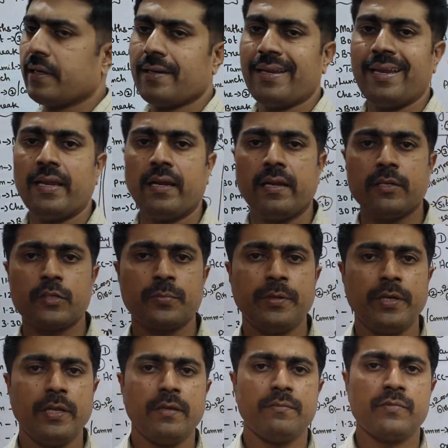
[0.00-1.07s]
அண்ட் இங்கிலீஷ்
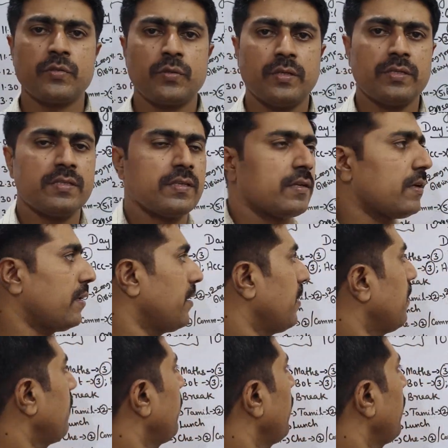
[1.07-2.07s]
மீடியம் ஸ்டூடெண்ட்ஸுக்கான